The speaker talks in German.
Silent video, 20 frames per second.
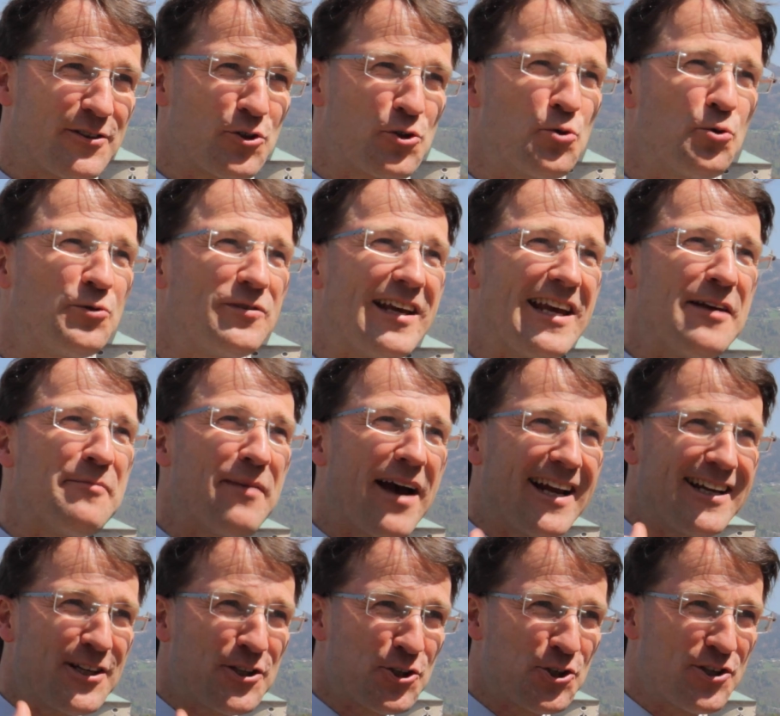zudem
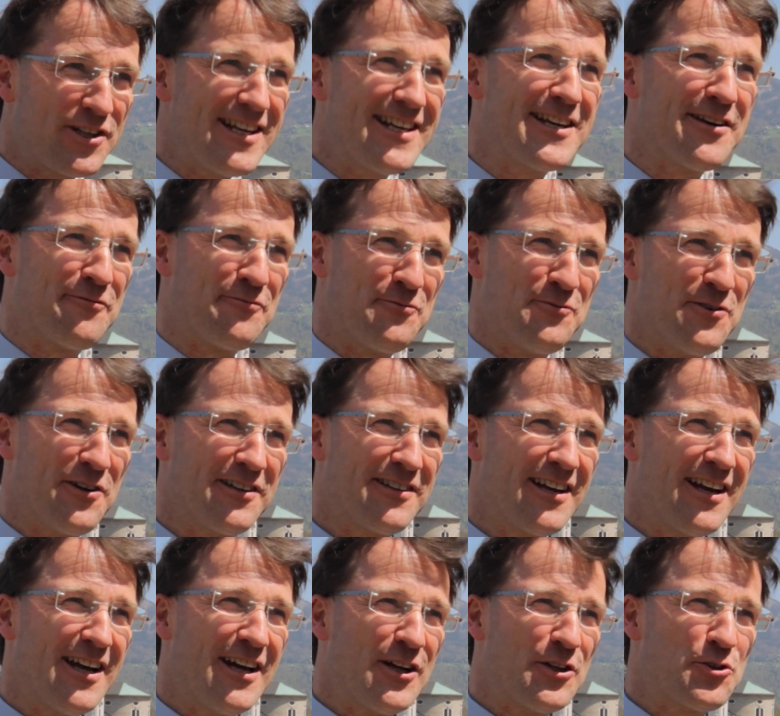eine Stiege führt,
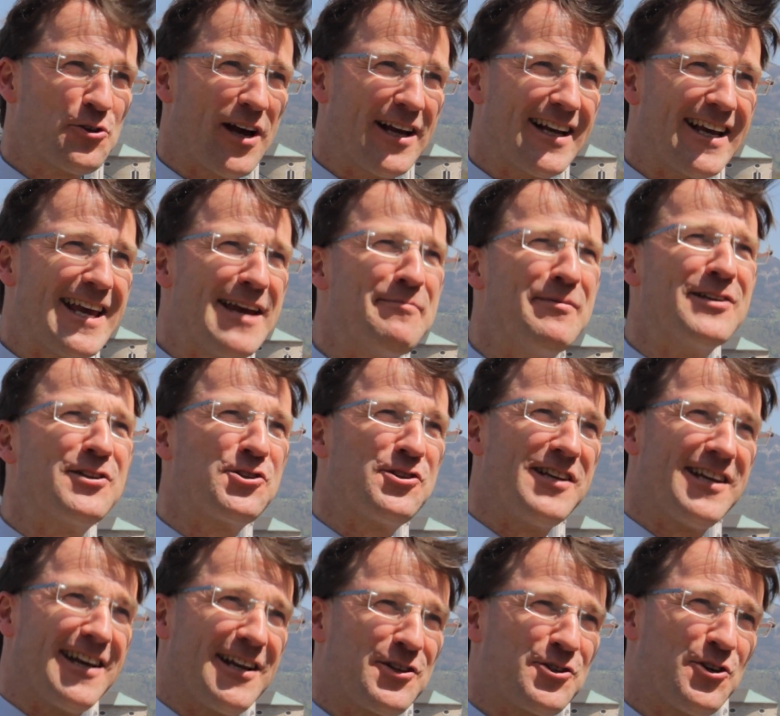zu einer
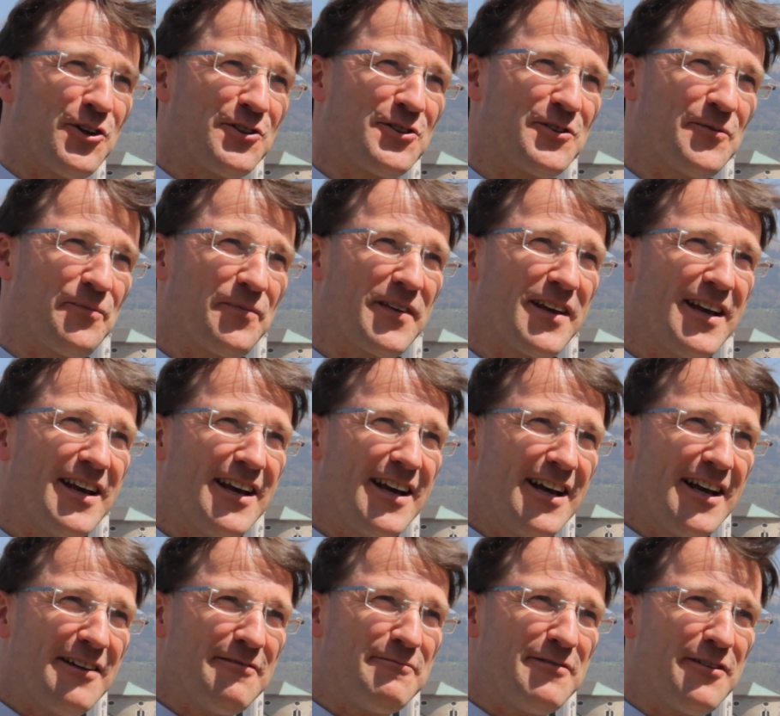Himmelsstiege entschlossen.
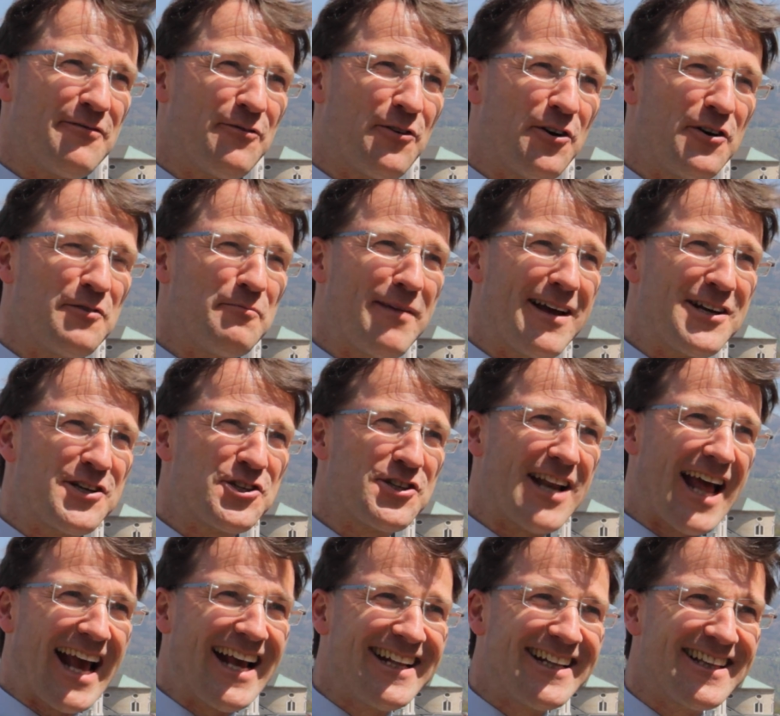Wir wollen Menschen
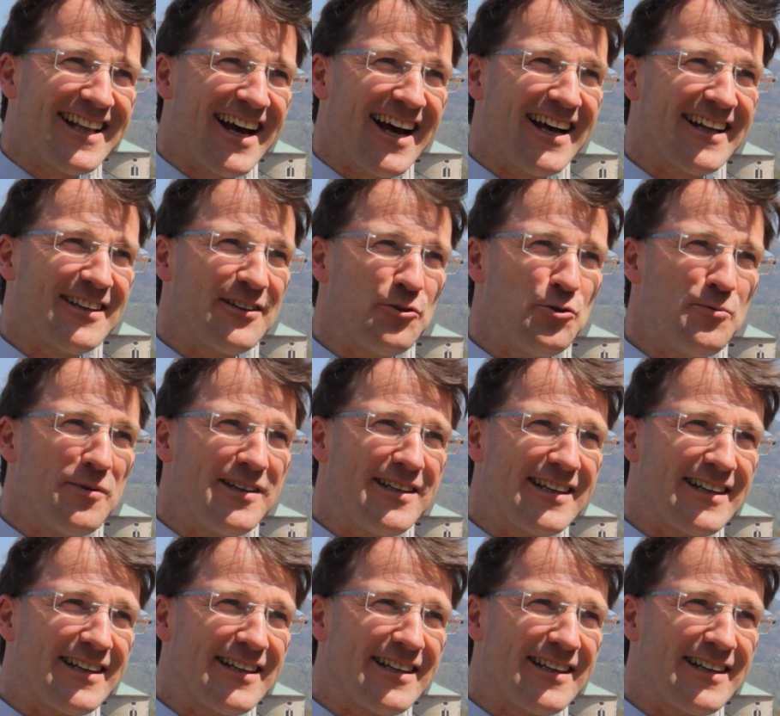einladen, über die